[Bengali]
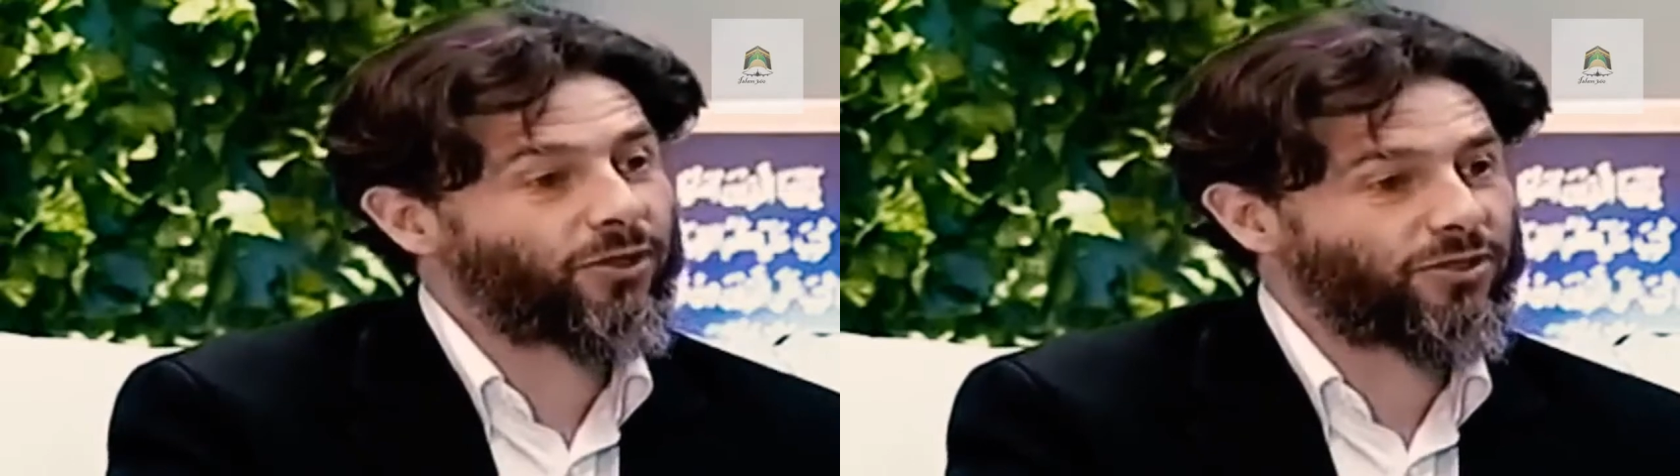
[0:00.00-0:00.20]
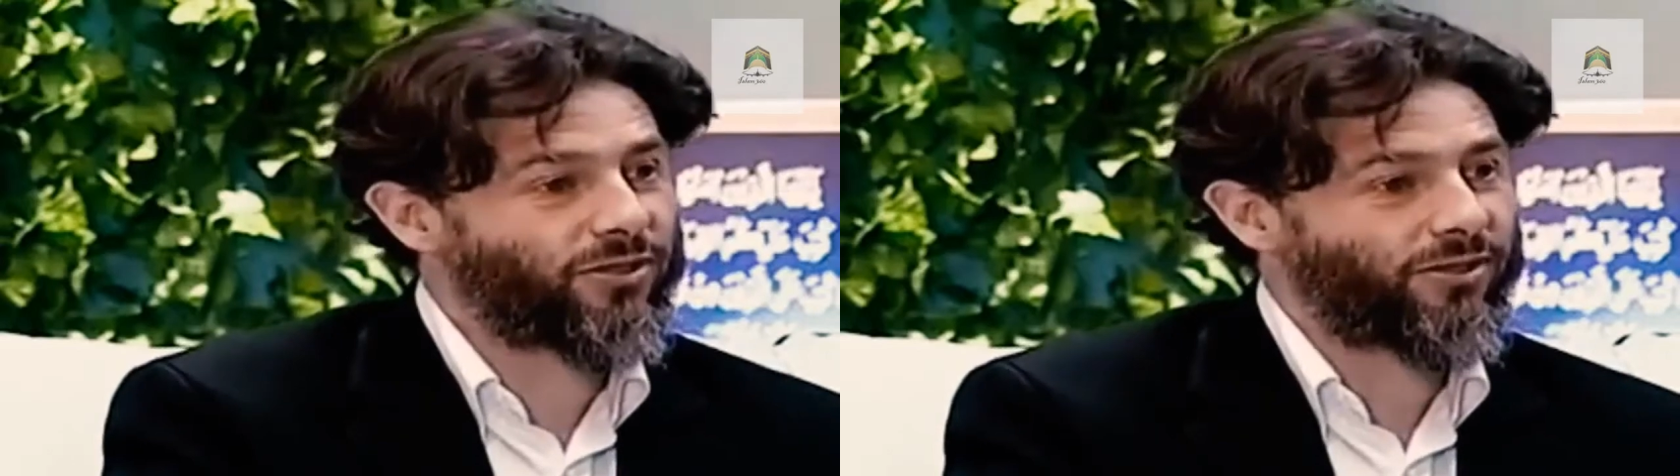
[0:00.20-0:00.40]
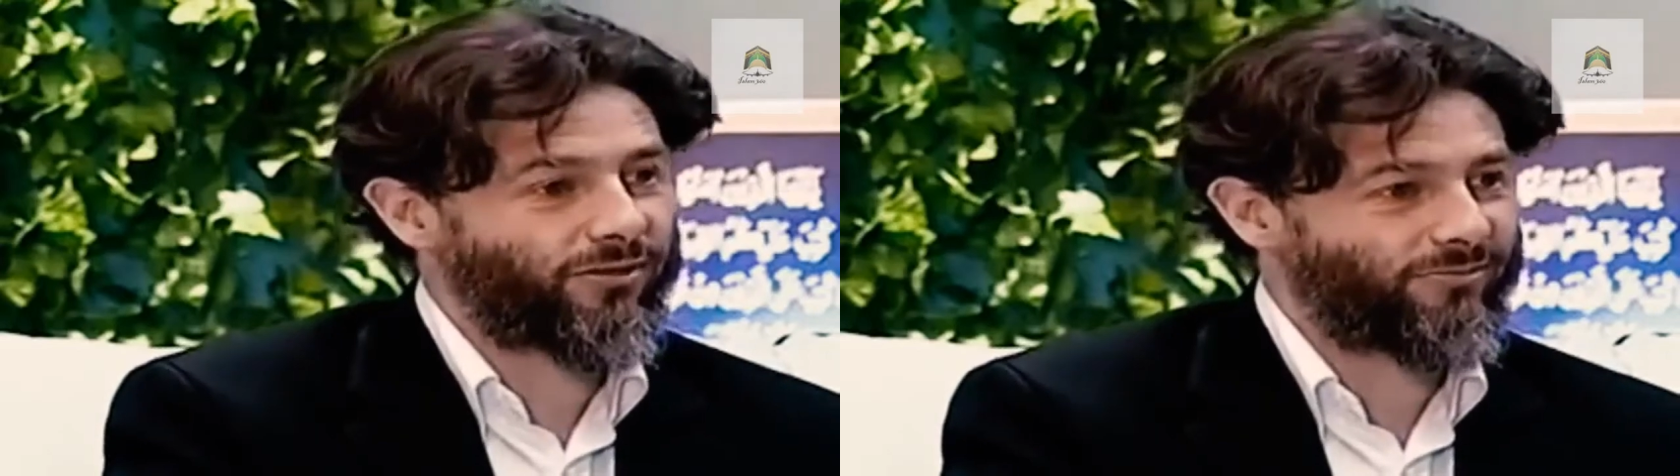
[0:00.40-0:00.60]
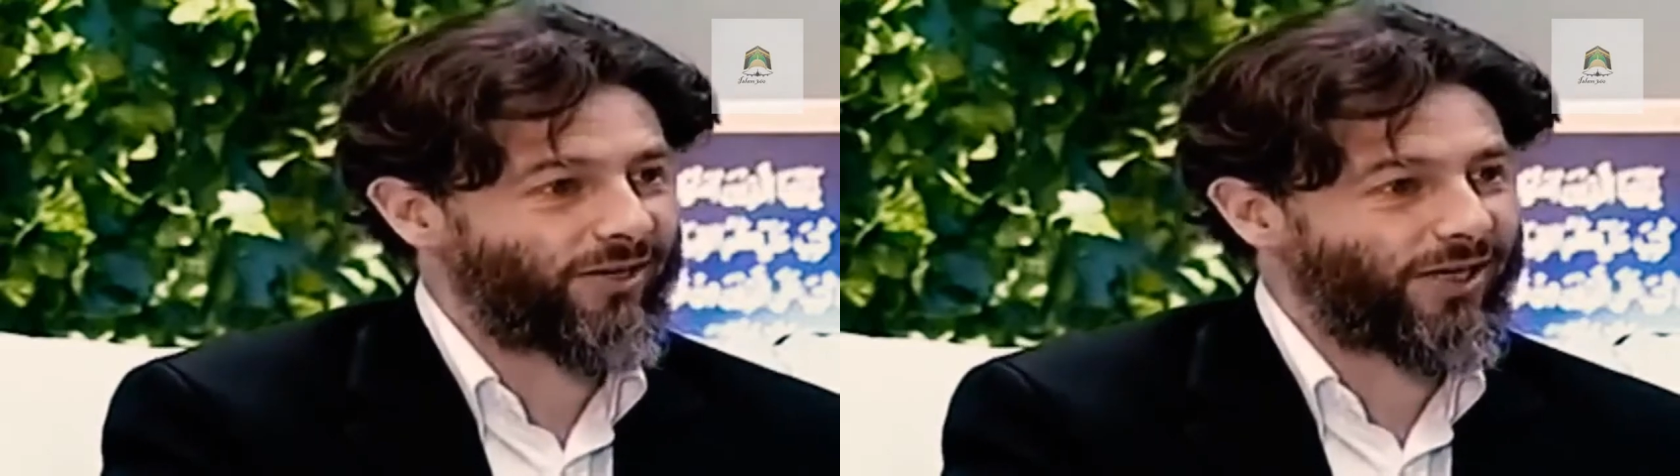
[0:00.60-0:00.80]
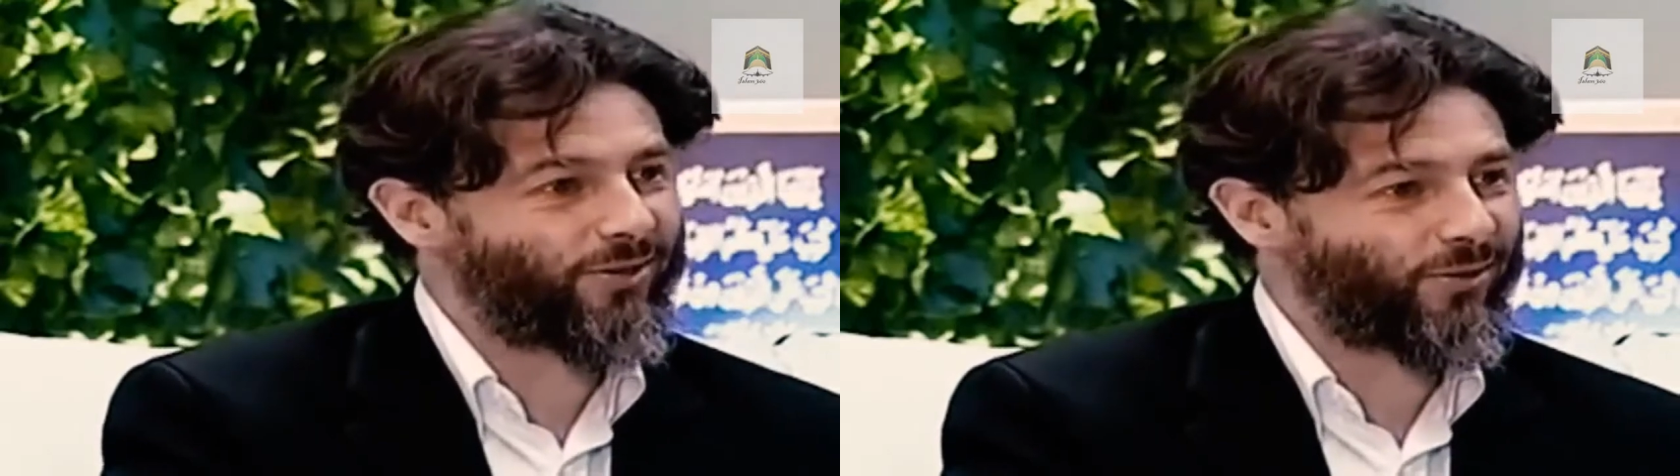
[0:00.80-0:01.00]
বয়স্ক লোক
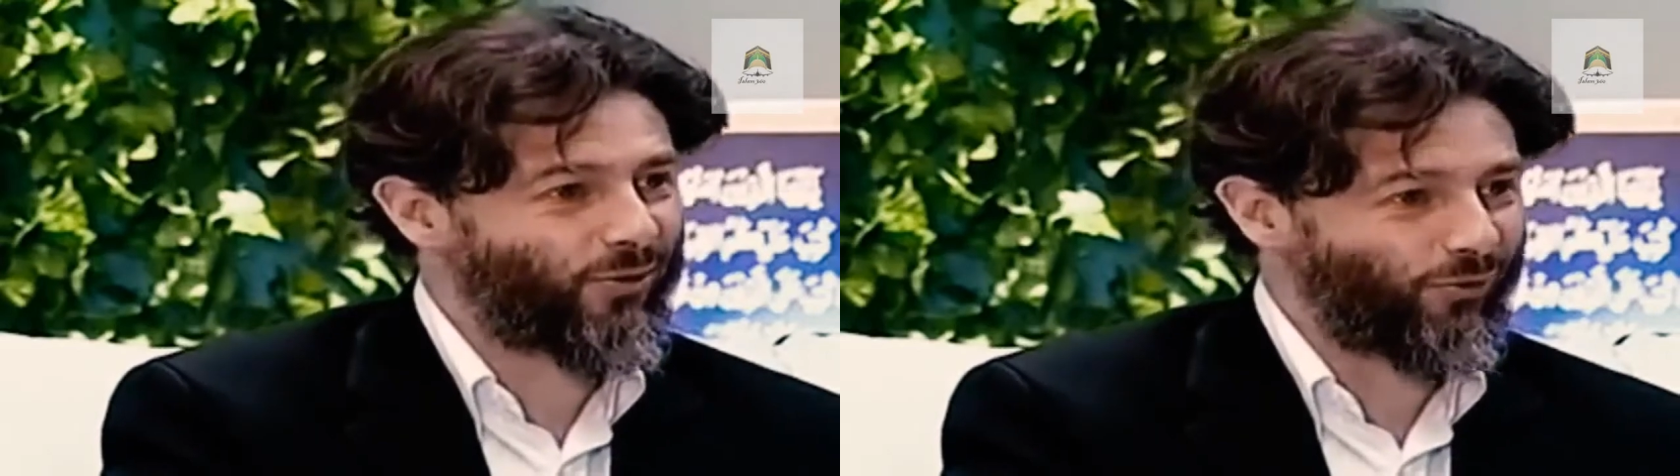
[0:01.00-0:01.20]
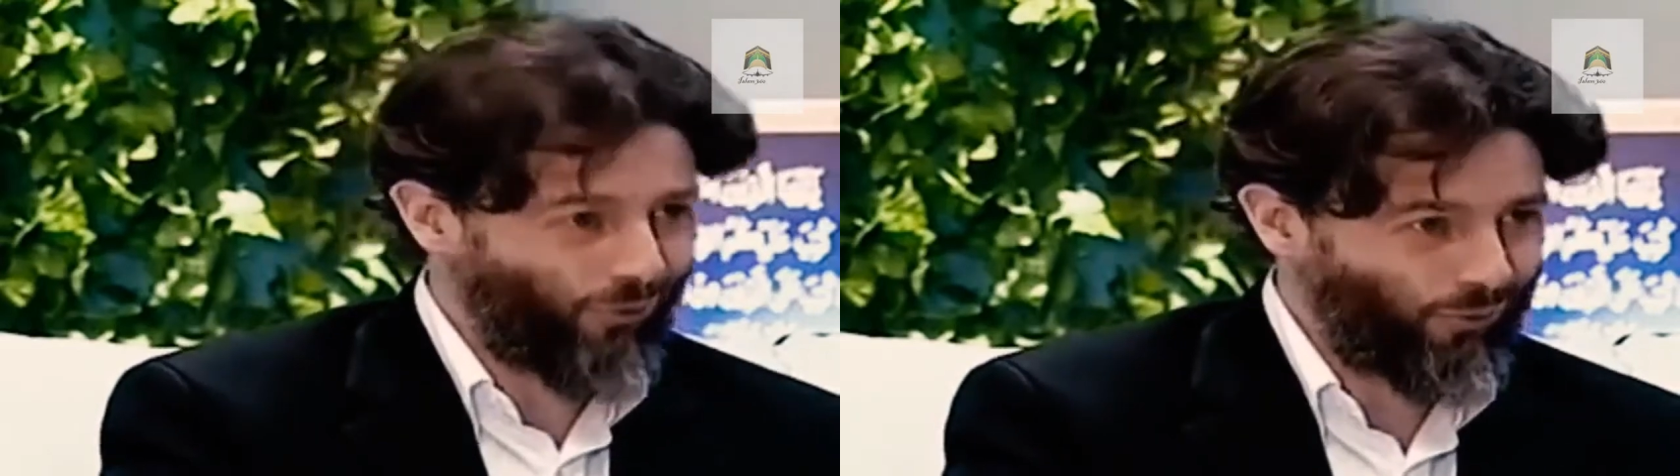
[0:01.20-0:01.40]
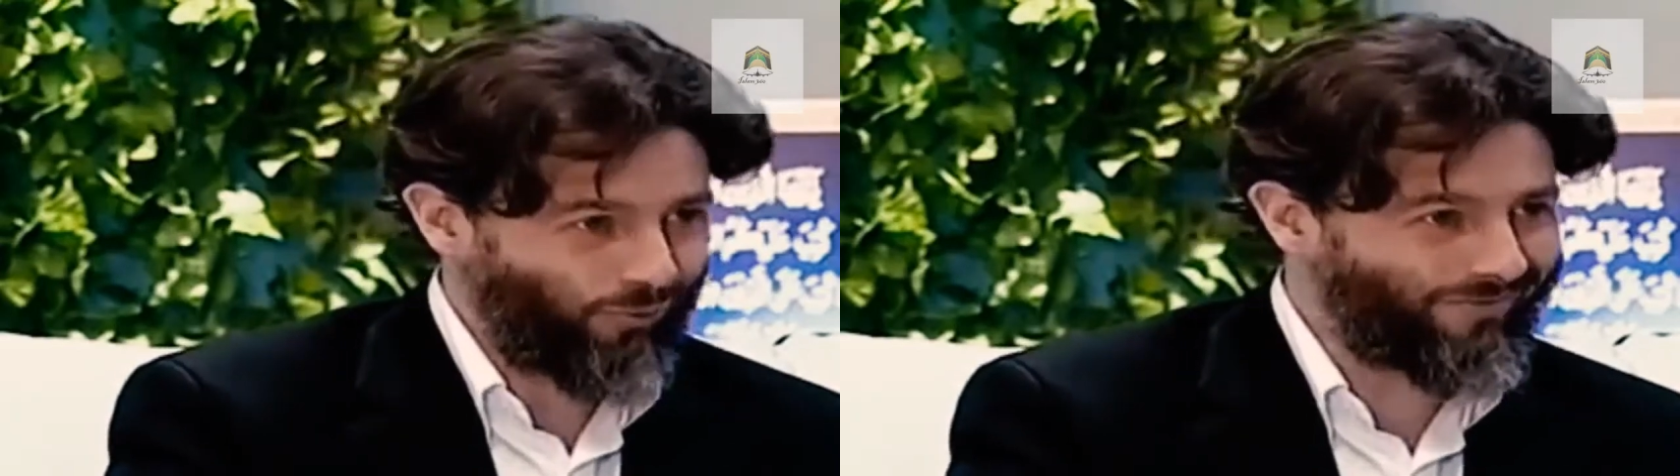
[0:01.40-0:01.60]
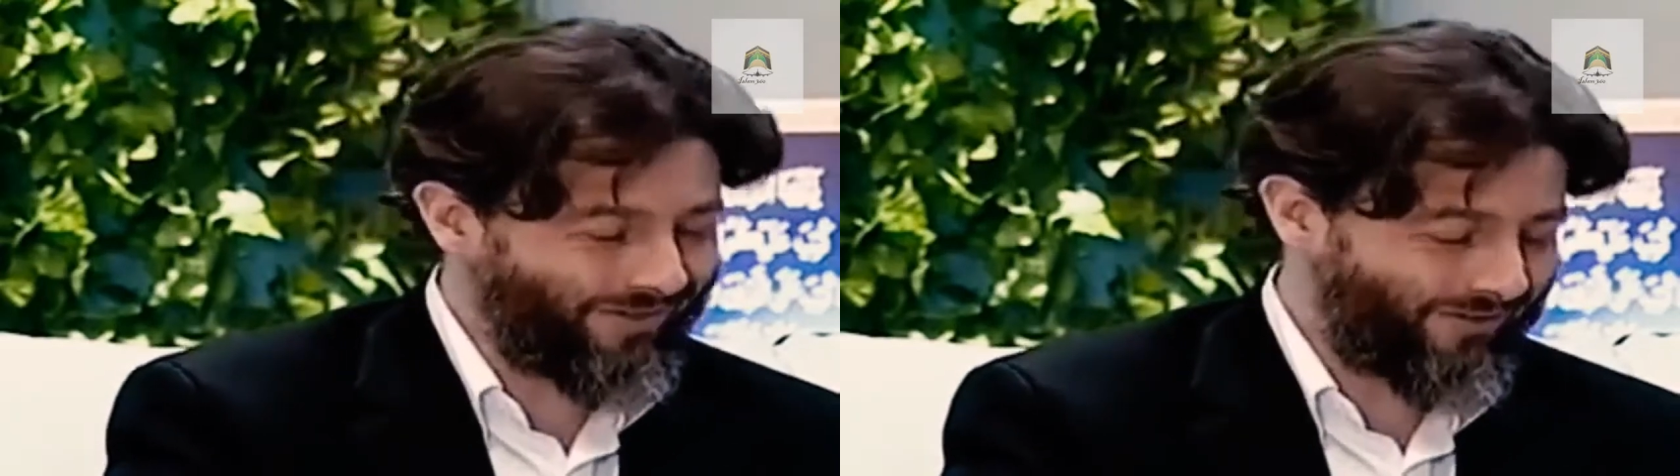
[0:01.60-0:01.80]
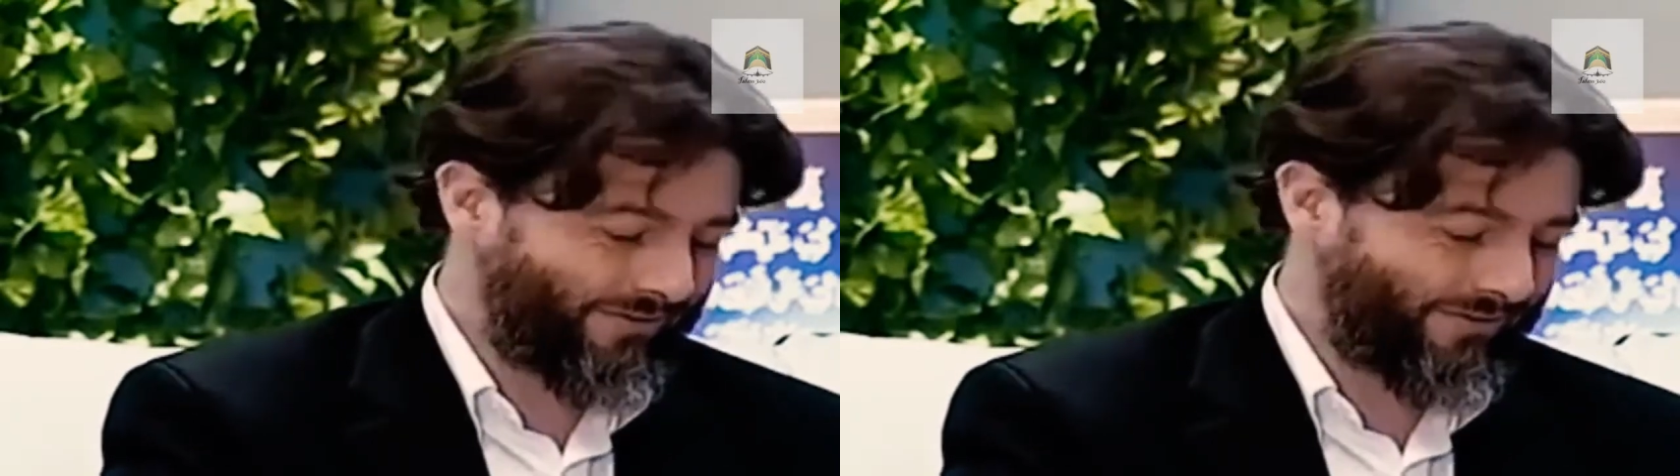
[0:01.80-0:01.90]
সে রুমে আসল